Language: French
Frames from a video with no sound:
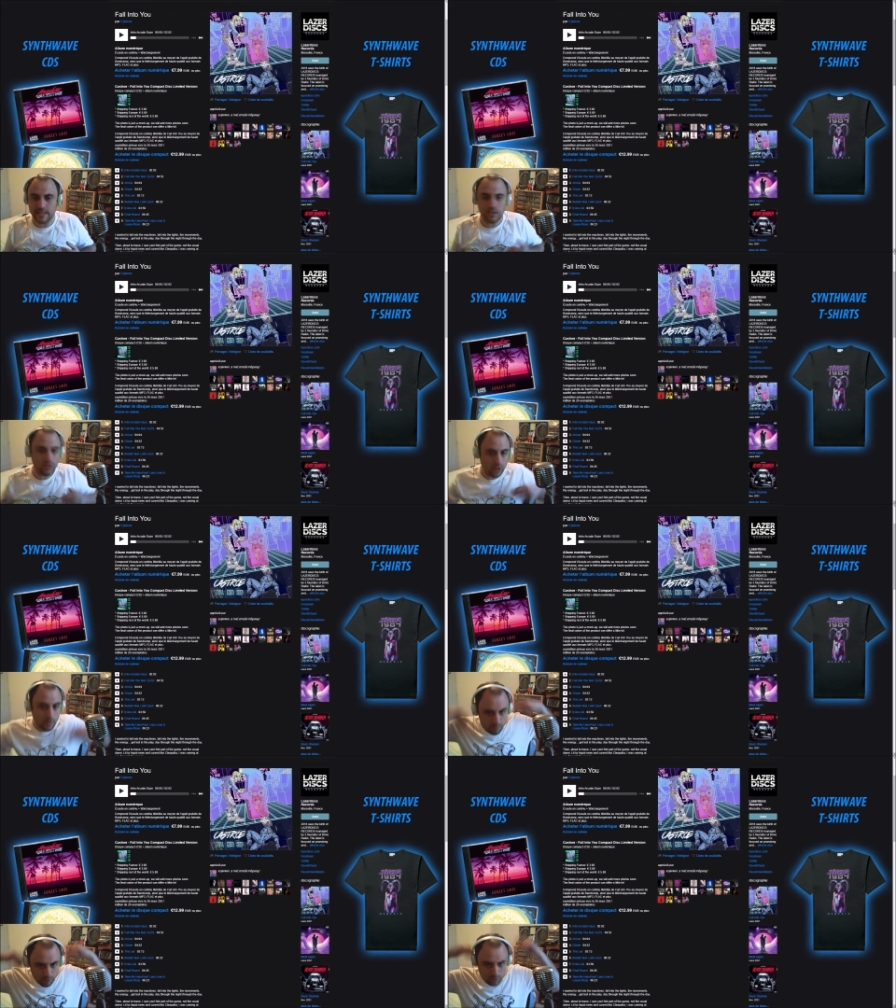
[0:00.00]

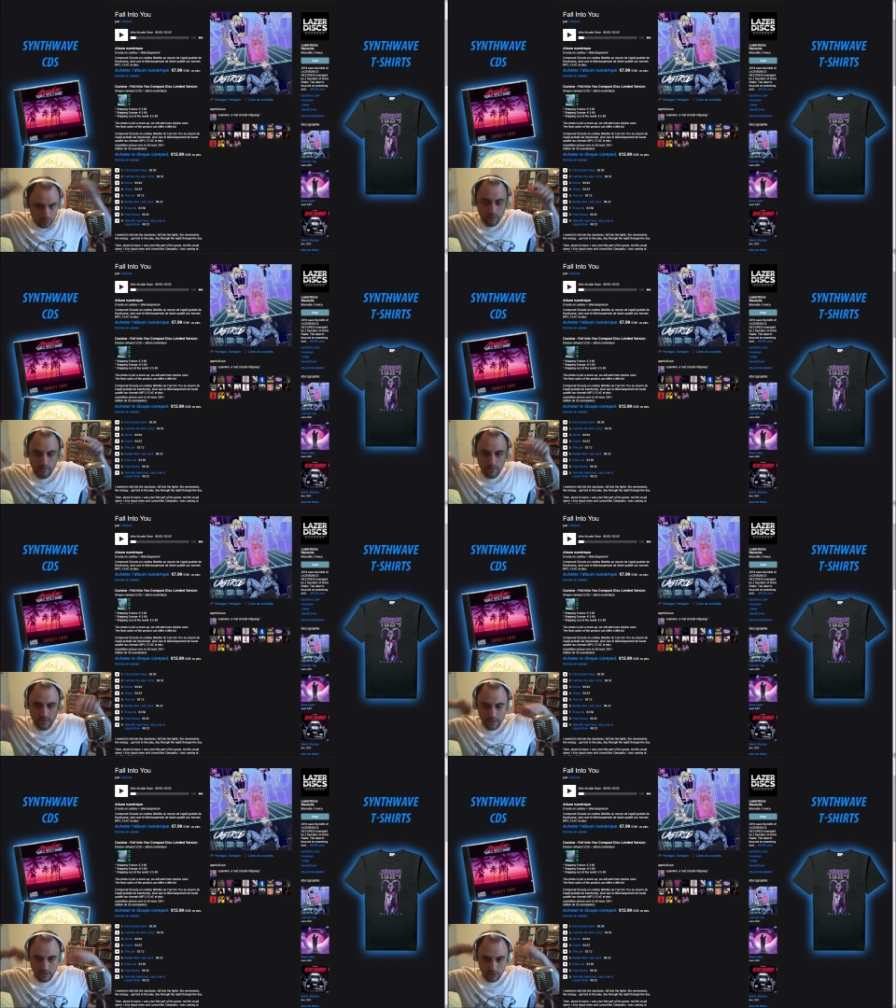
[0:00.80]
s'entend beaucoup même ne
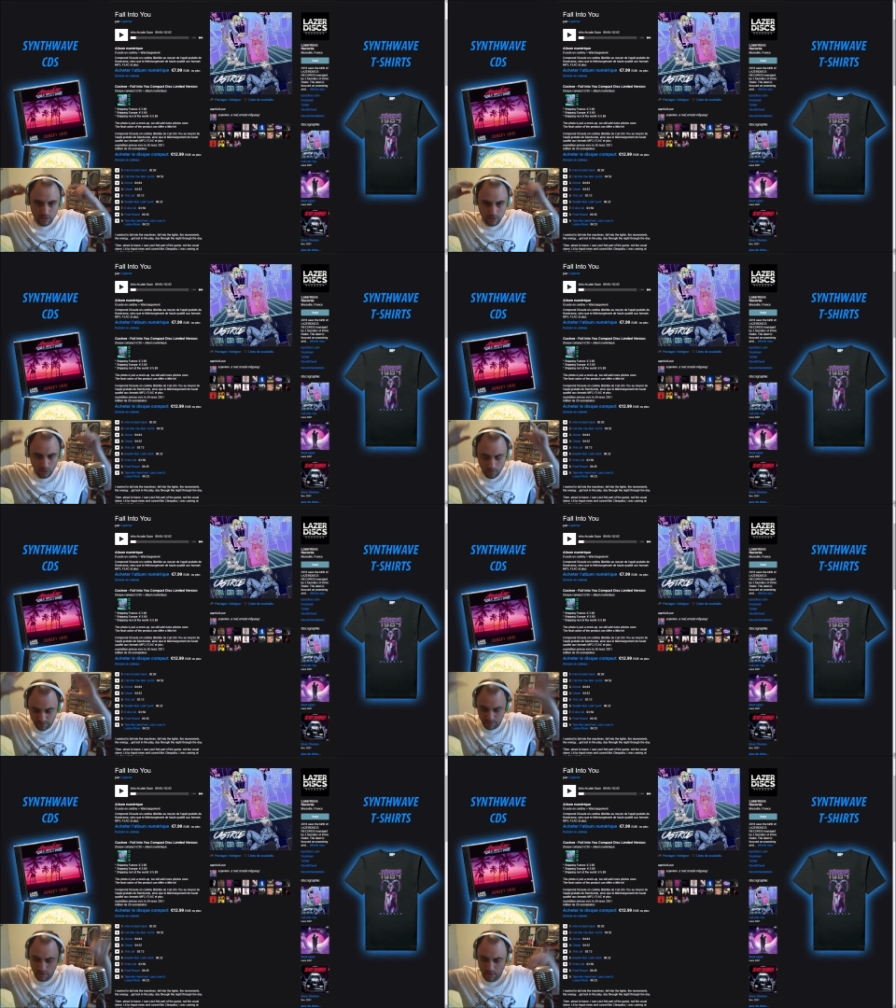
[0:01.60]
serait dans
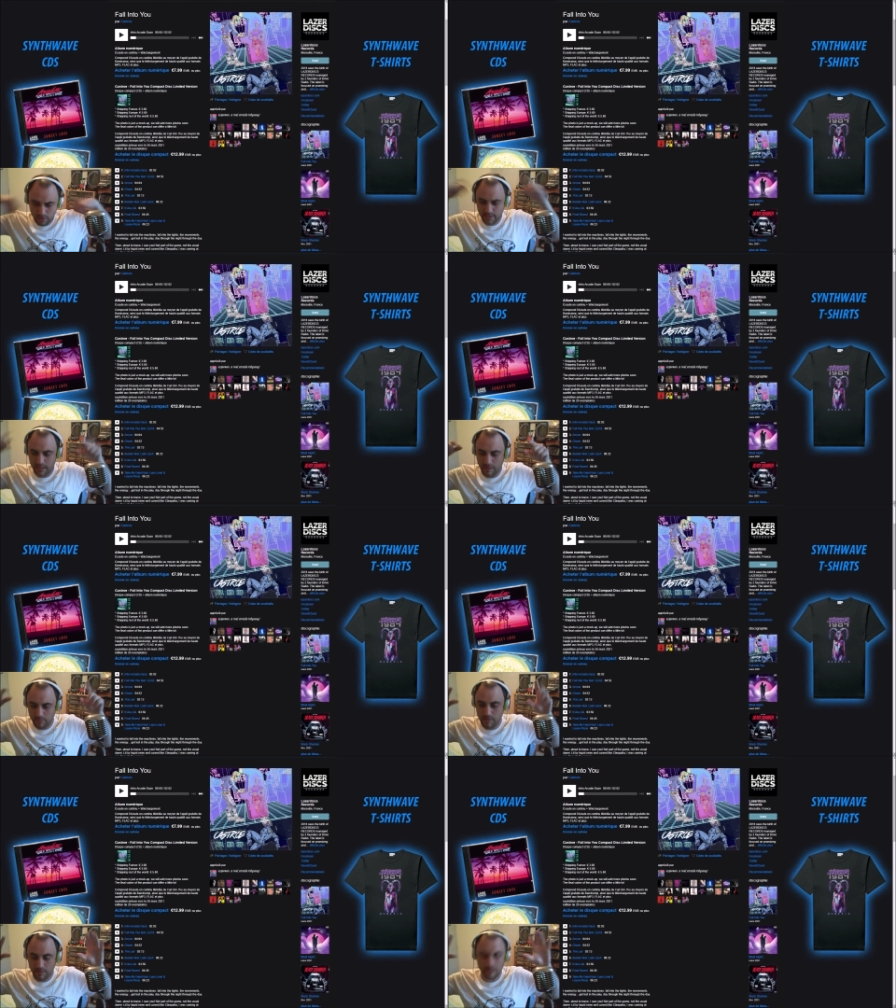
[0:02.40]
l'ambiance de cet album
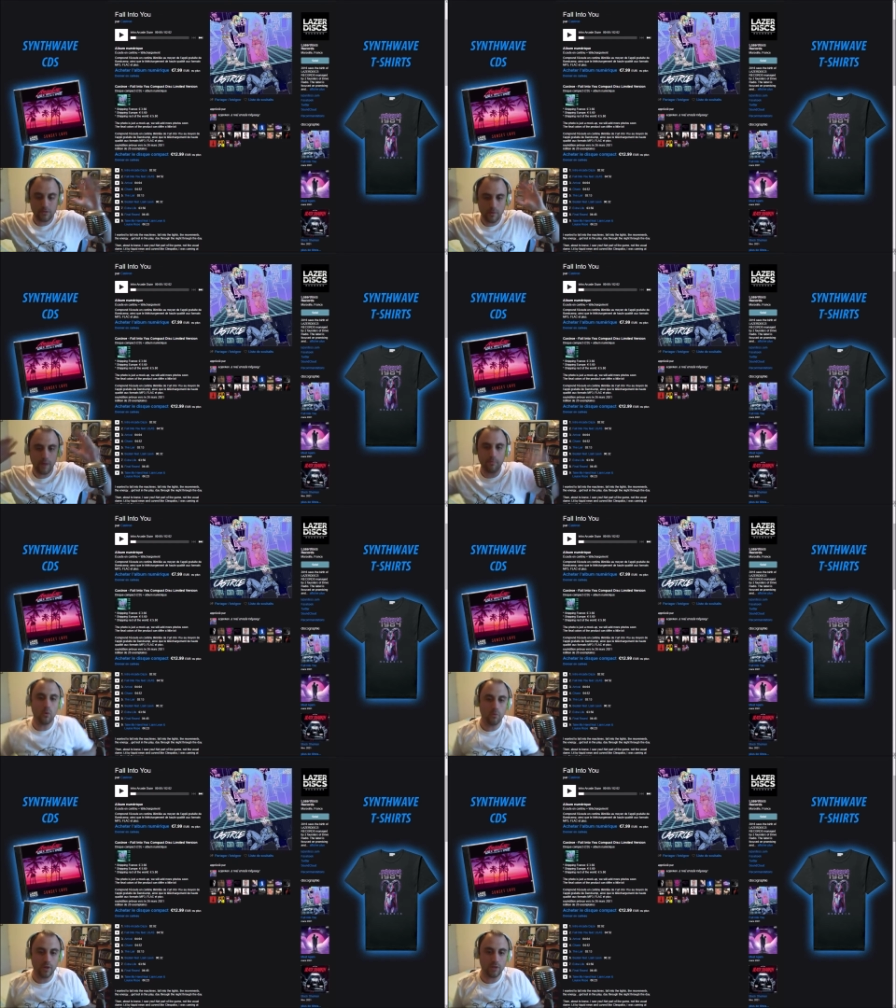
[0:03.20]
presque par rapport
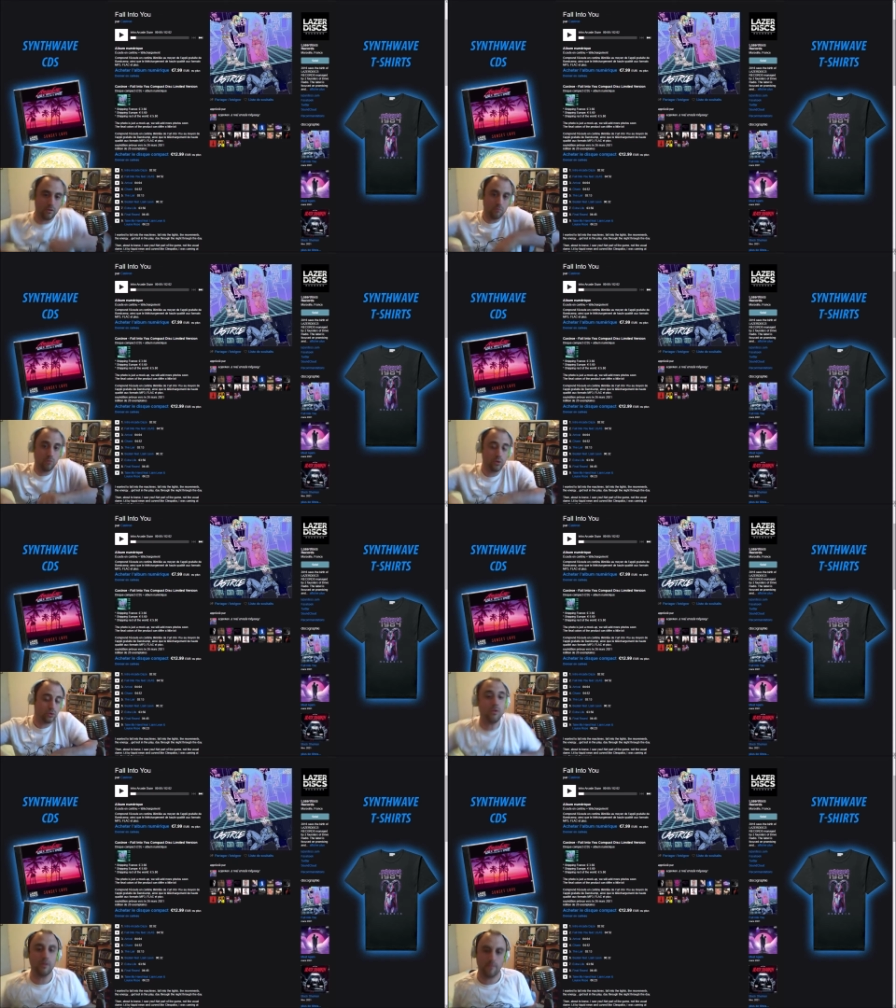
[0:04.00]
au bruit de
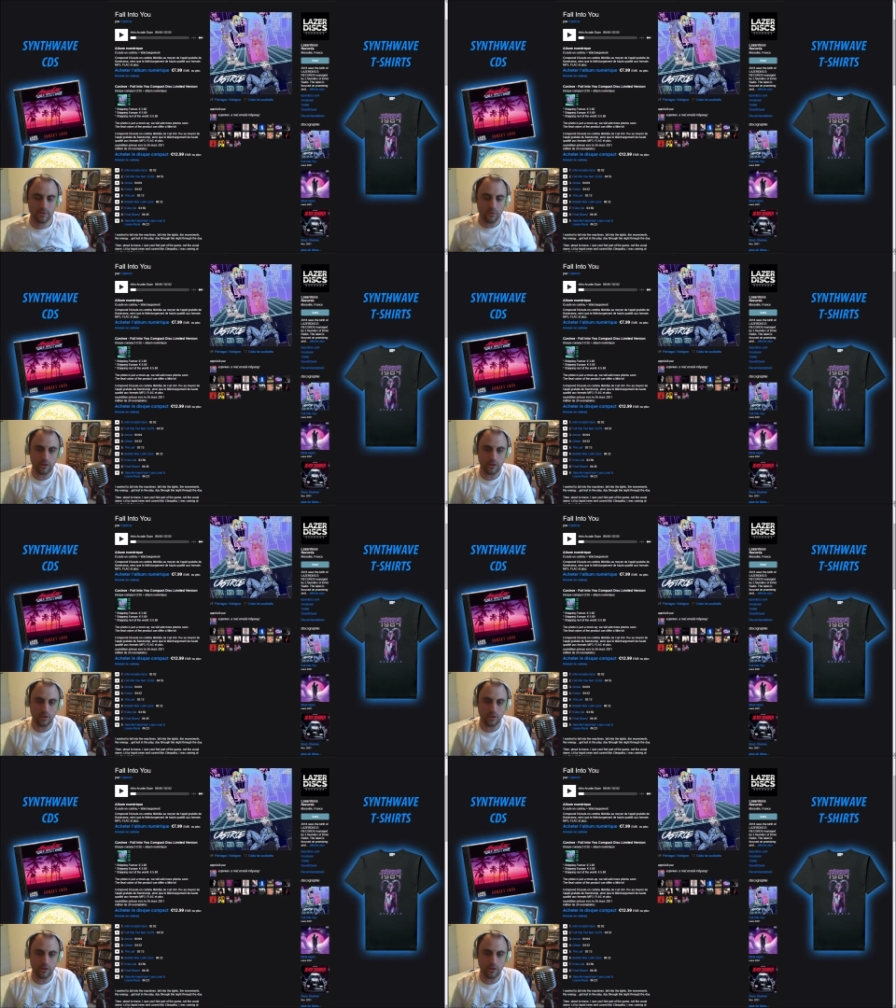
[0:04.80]
moto hein, parce qu'on sent